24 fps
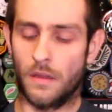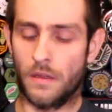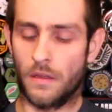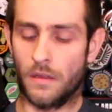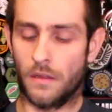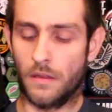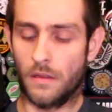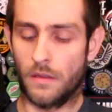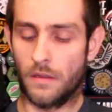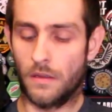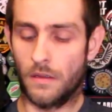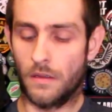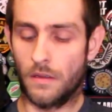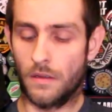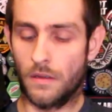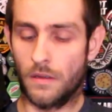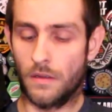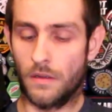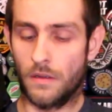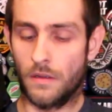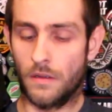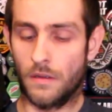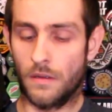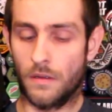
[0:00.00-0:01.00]

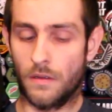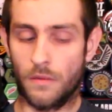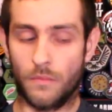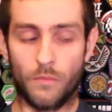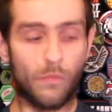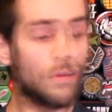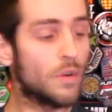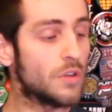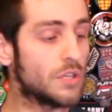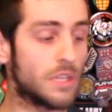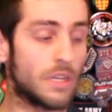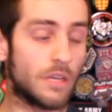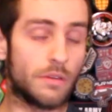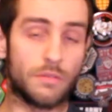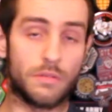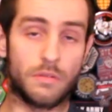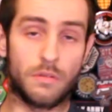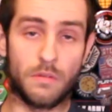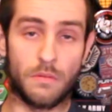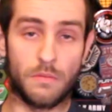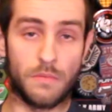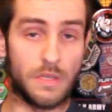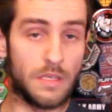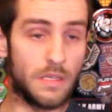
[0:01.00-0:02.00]
Euh, moi, je l'ai
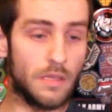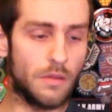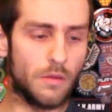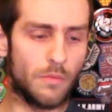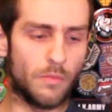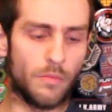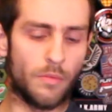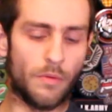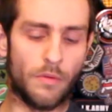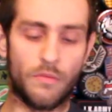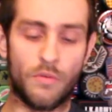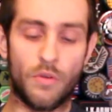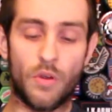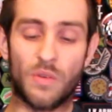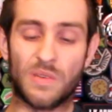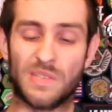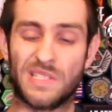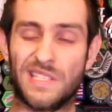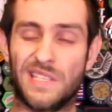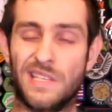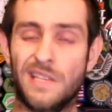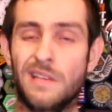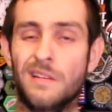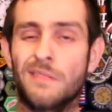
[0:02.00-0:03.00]
customisé, comme on peut le voir,
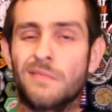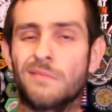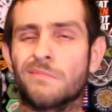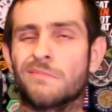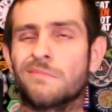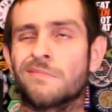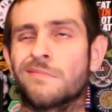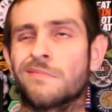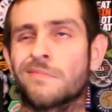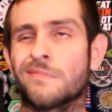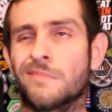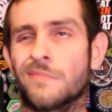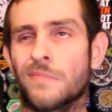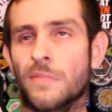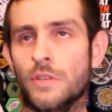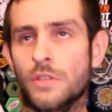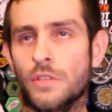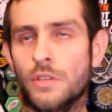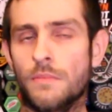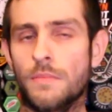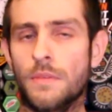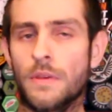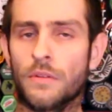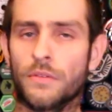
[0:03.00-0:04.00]
en style,
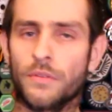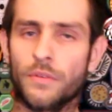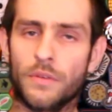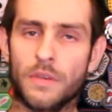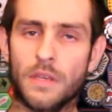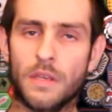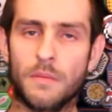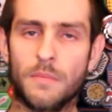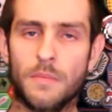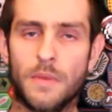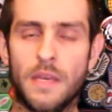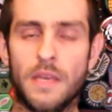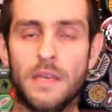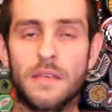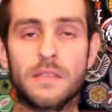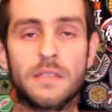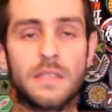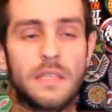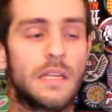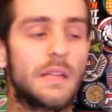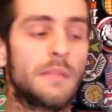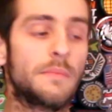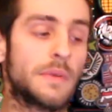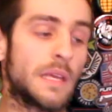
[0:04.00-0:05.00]
j'ai mis entre guillemets,
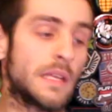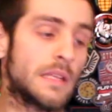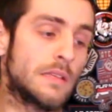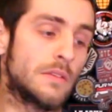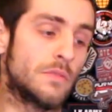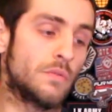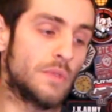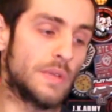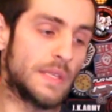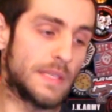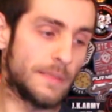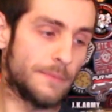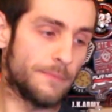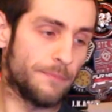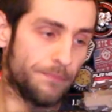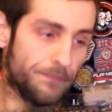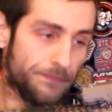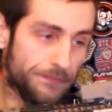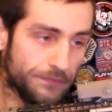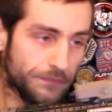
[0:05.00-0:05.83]
style MK18.